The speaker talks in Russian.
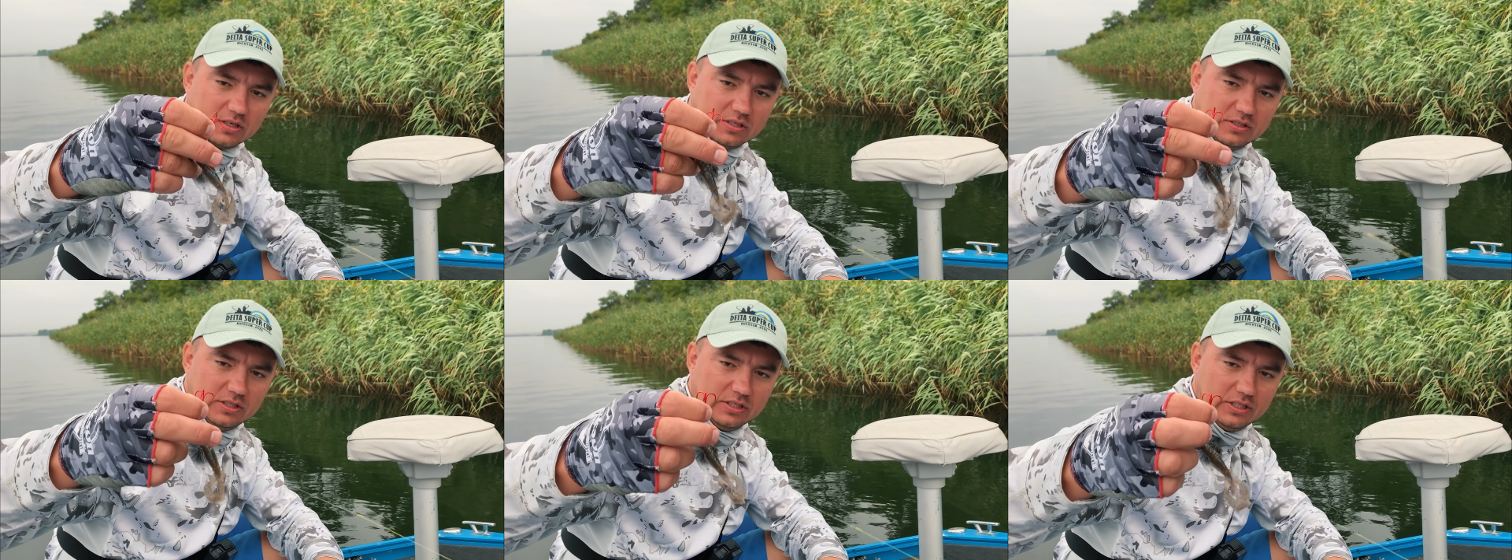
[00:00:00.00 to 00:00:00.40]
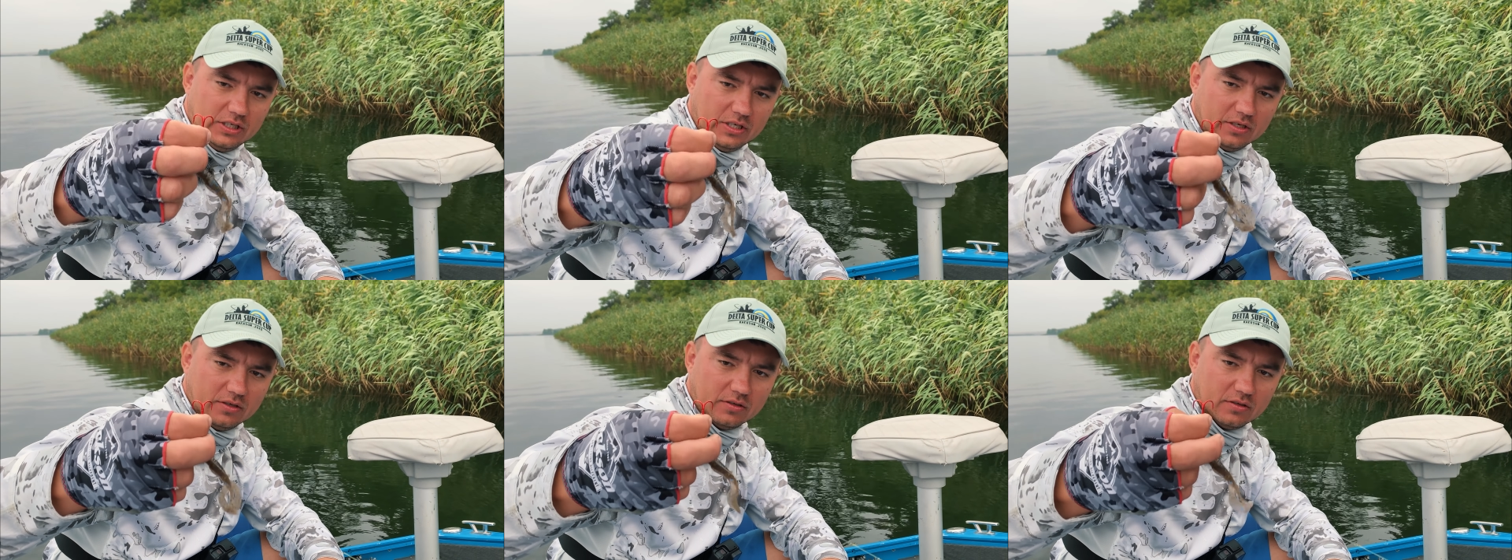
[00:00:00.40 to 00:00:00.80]

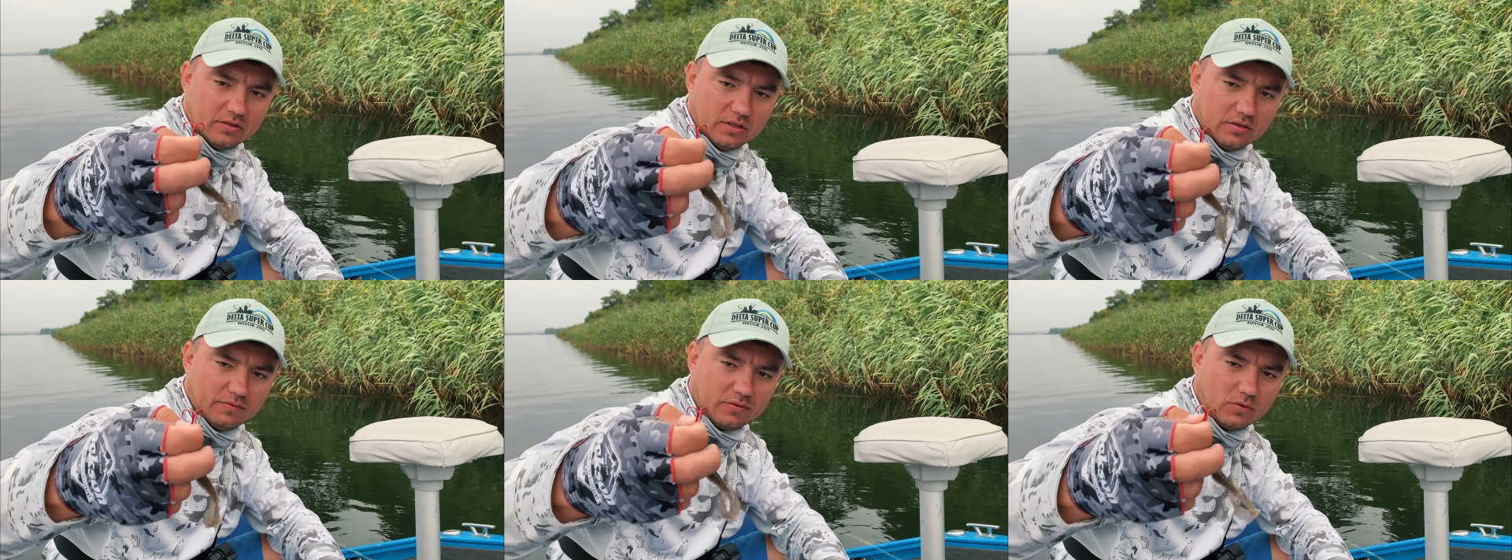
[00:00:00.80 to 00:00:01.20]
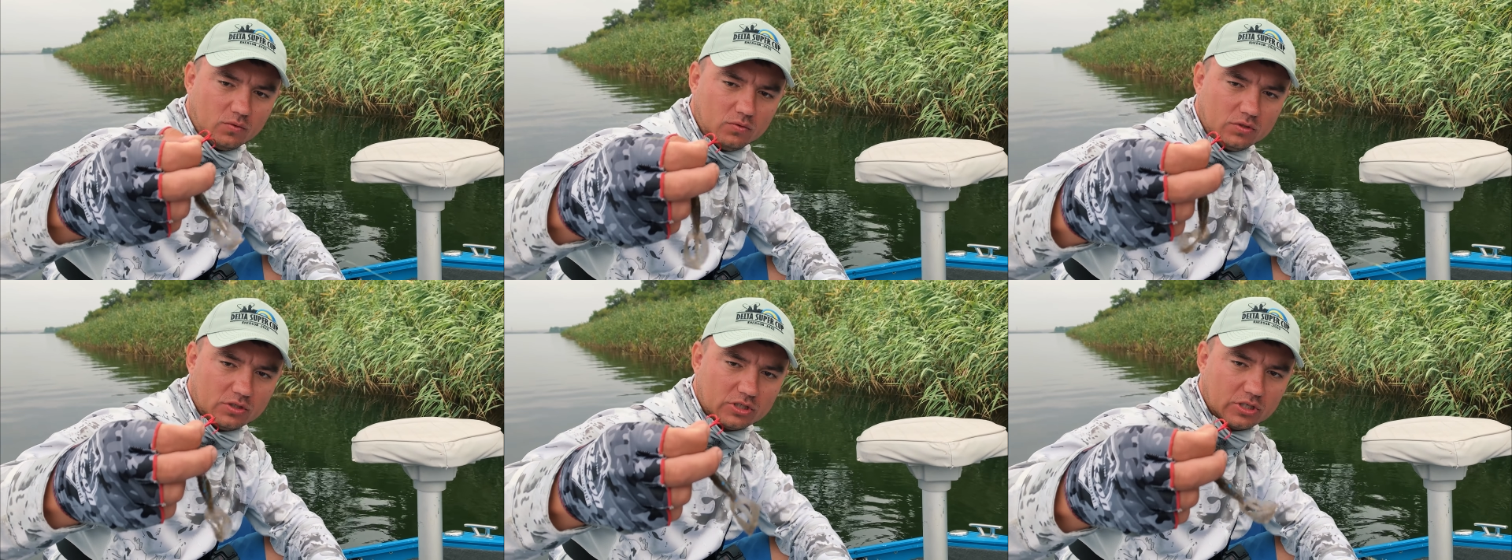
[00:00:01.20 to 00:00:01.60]
тройнике, на
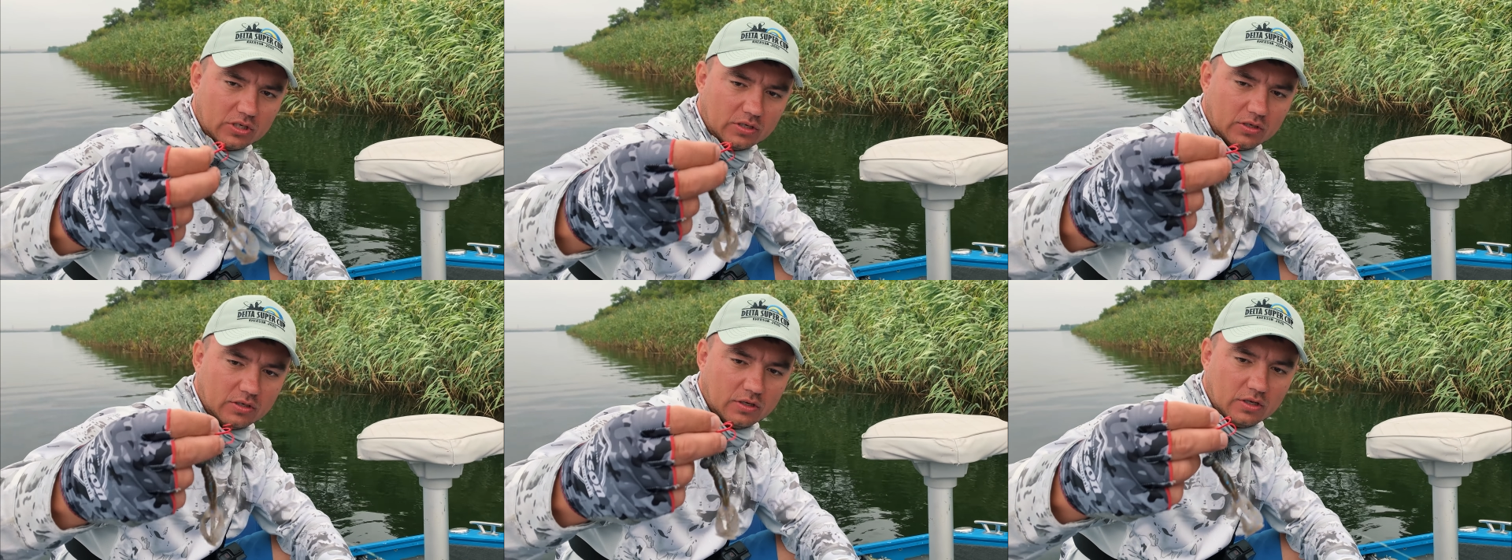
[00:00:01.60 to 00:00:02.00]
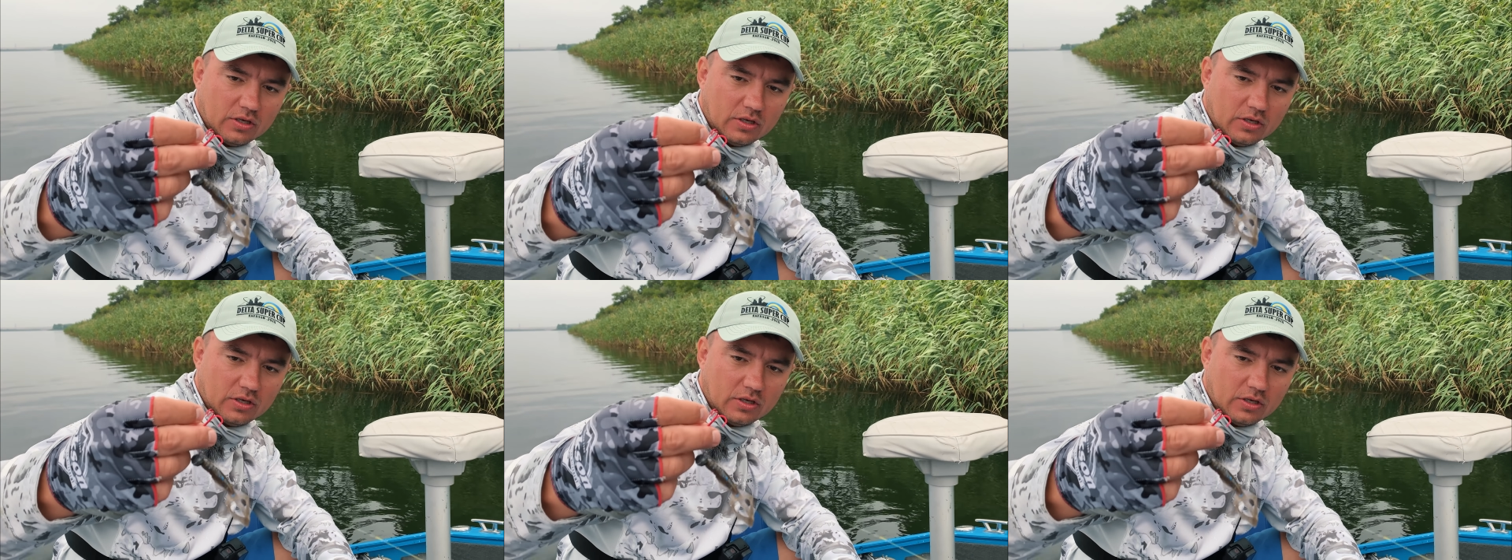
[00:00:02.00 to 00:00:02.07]
вкрутыше